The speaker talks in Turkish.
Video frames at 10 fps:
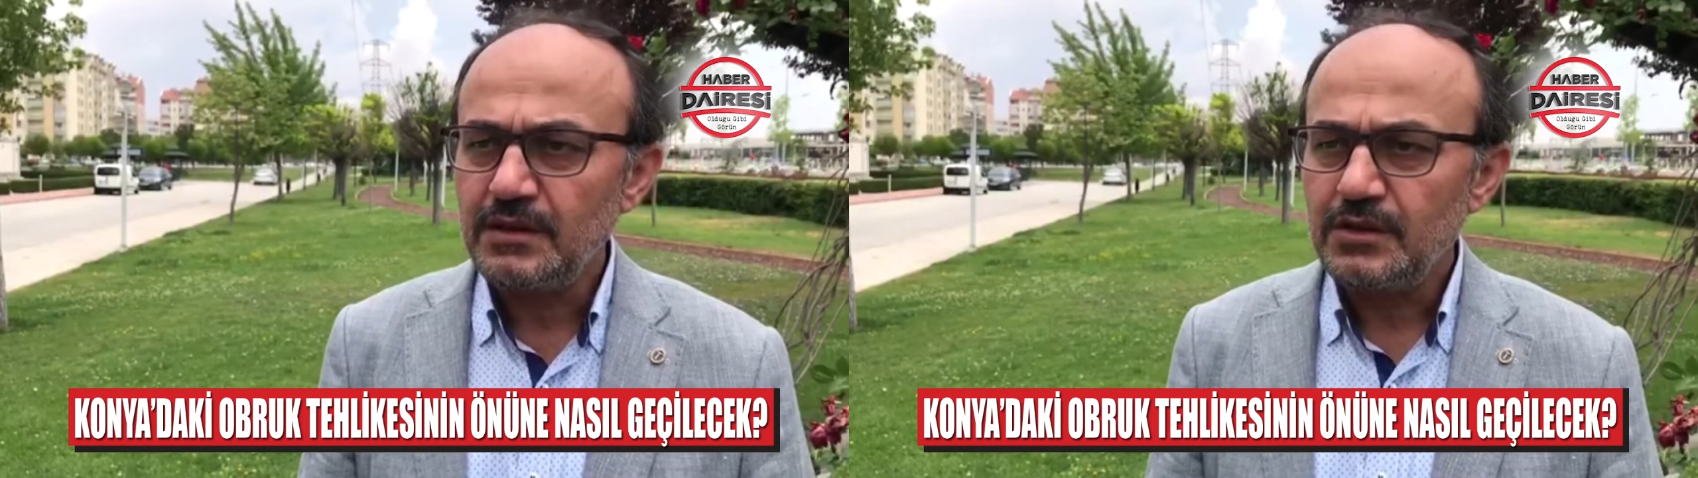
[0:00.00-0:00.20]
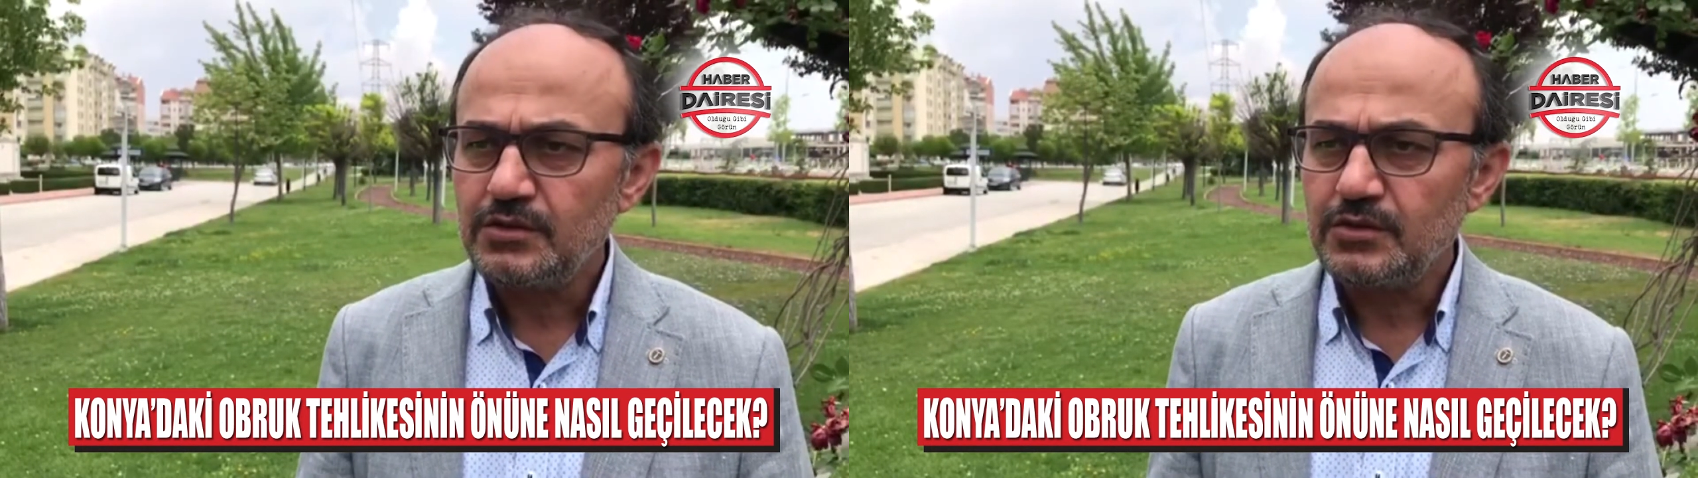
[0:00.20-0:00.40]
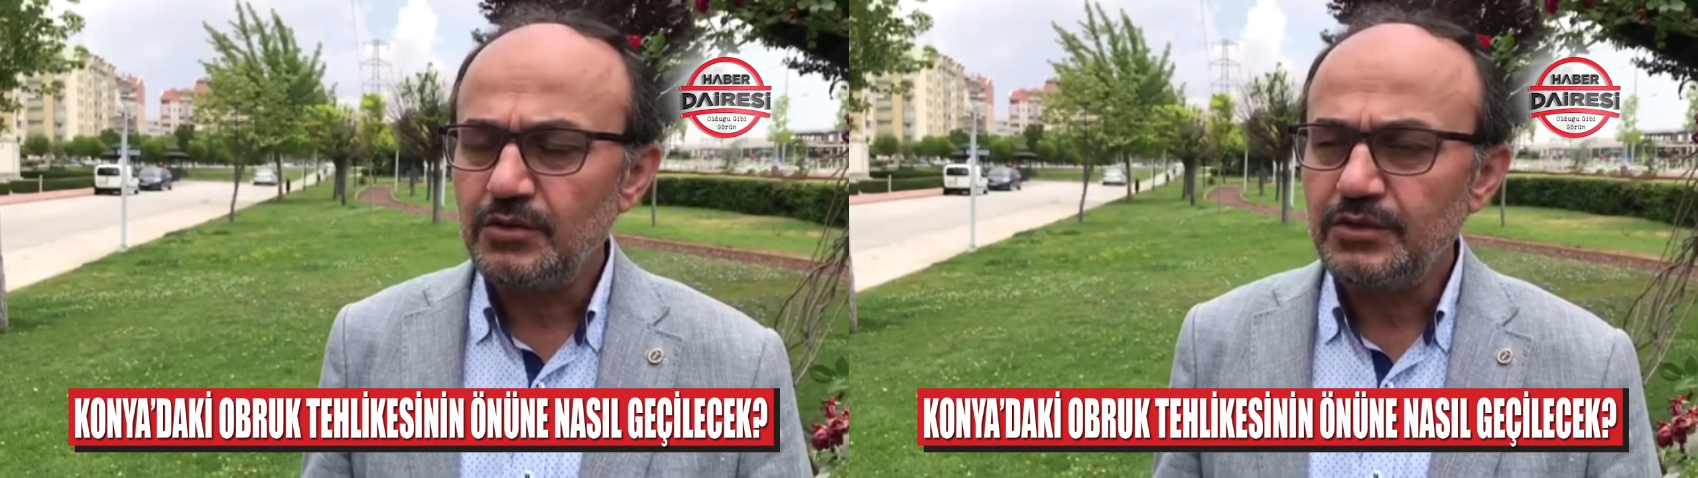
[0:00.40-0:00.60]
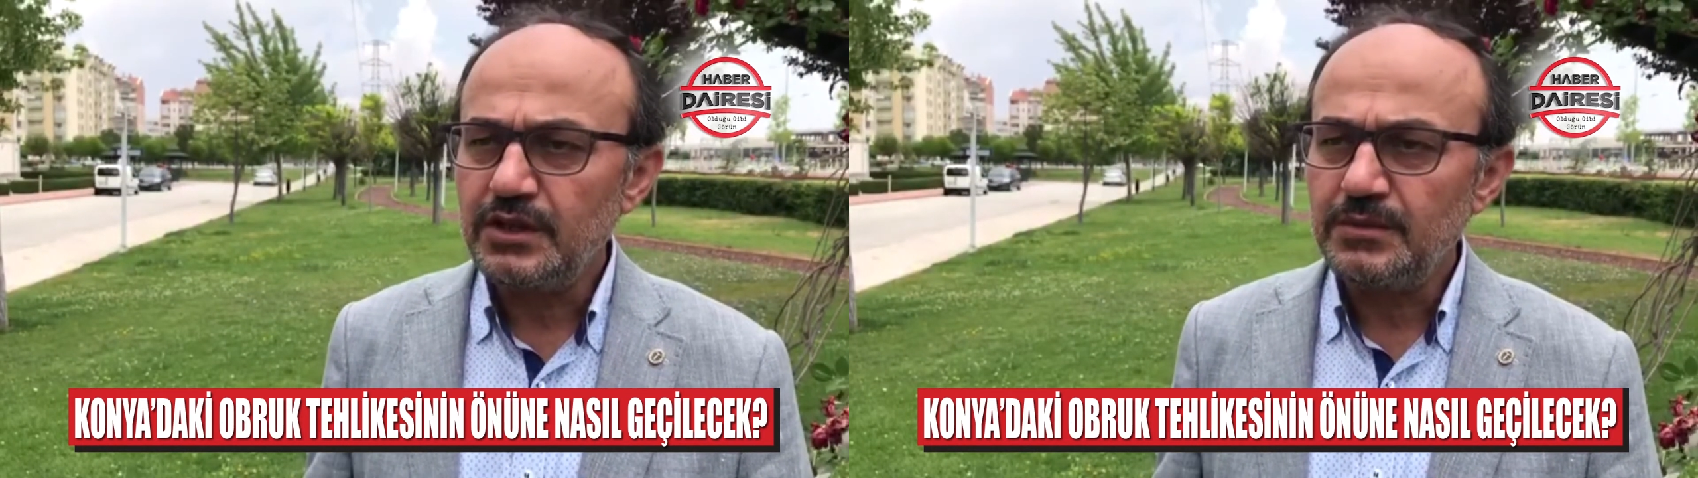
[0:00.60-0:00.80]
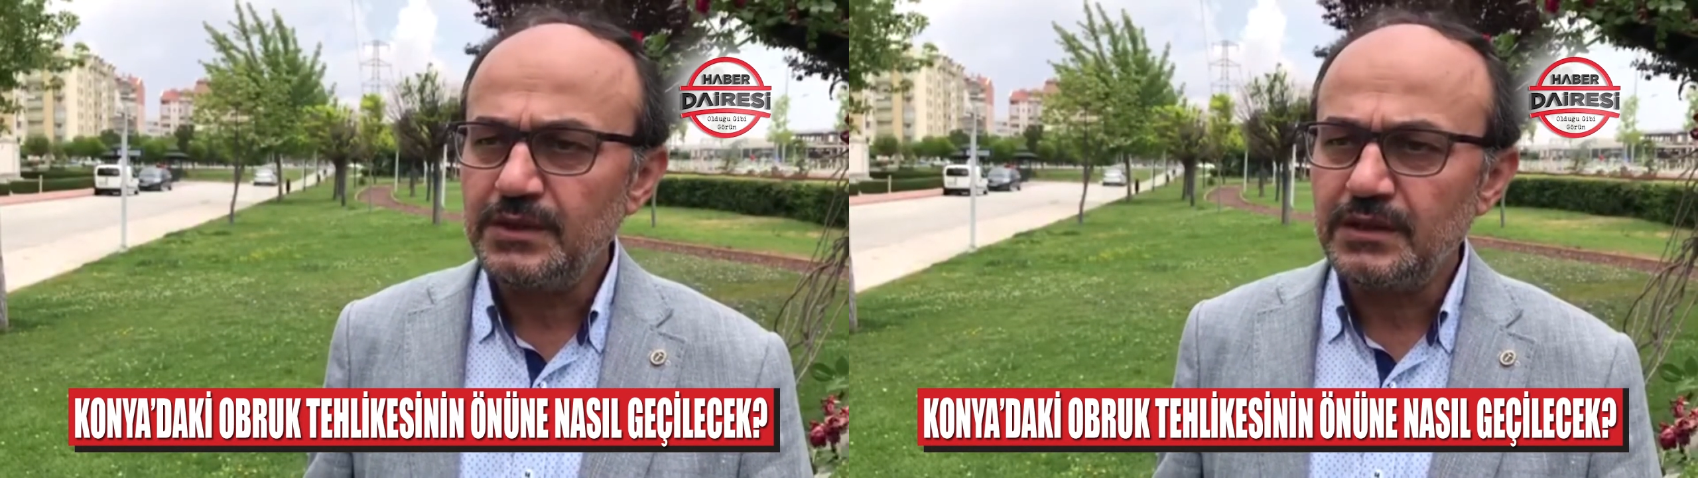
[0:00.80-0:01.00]
son
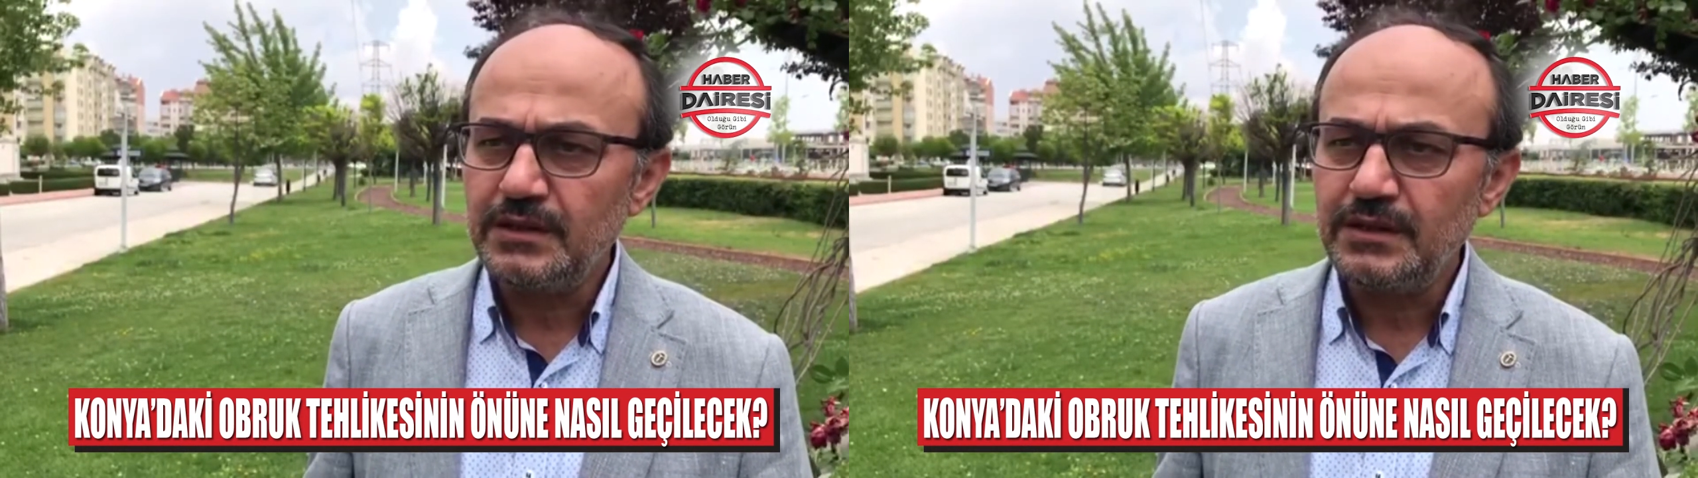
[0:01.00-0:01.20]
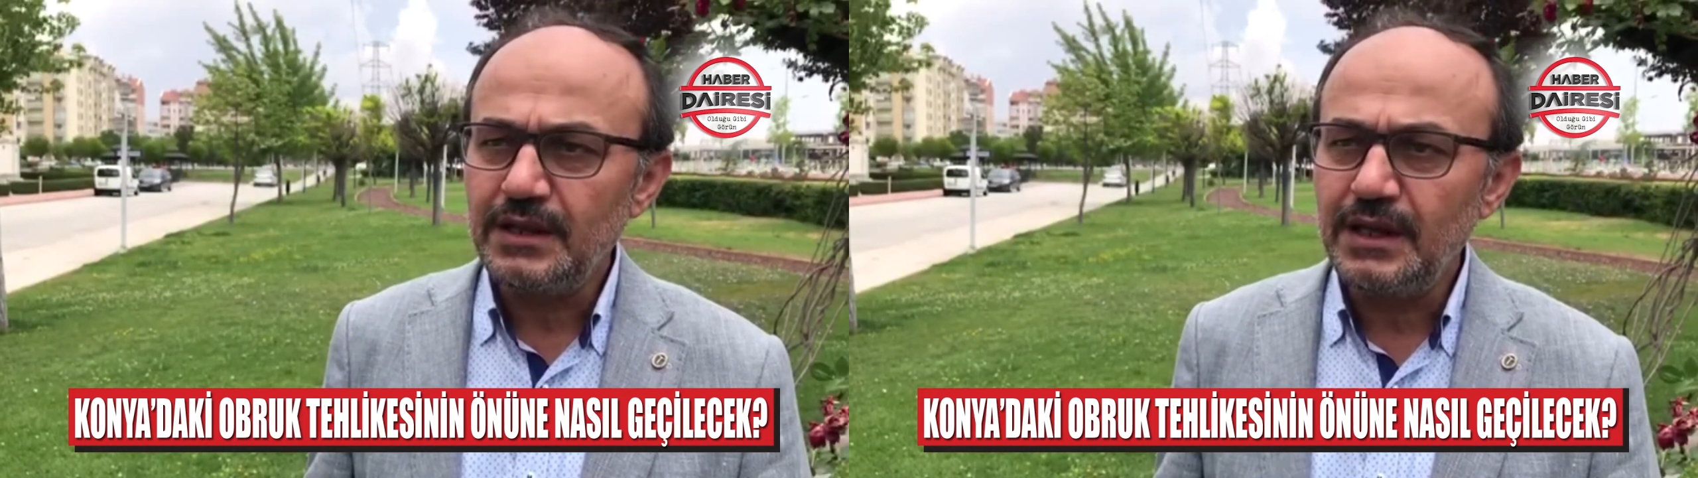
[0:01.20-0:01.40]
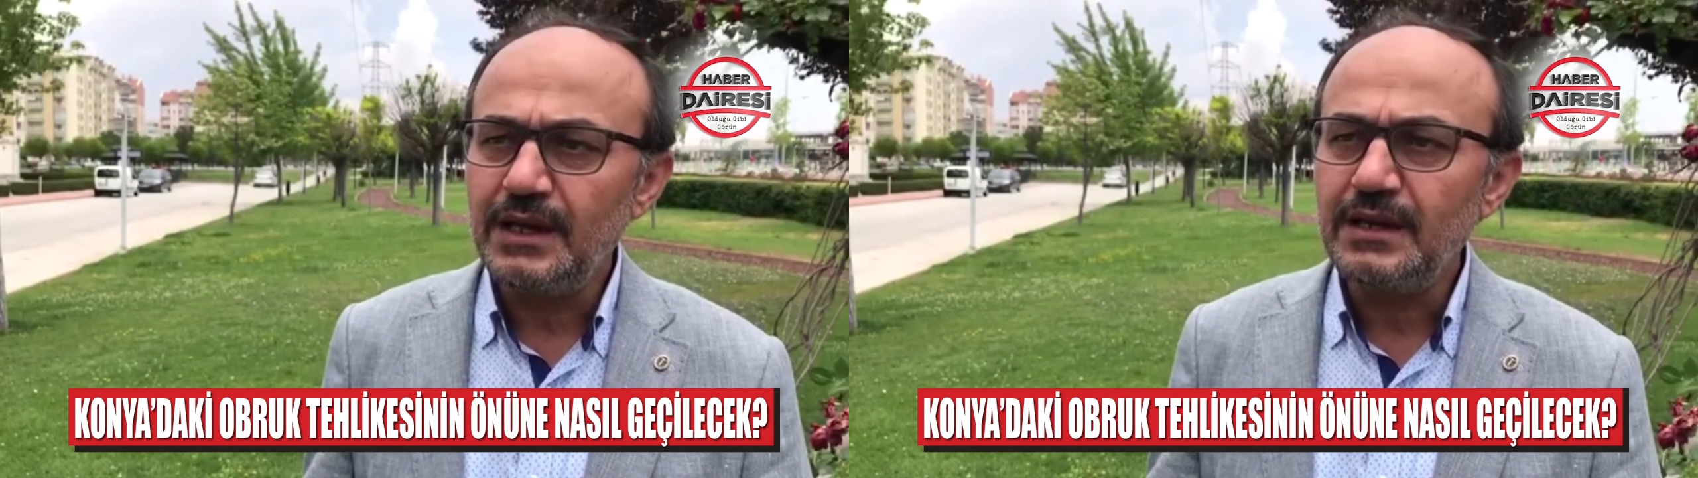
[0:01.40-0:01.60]
20 yılın en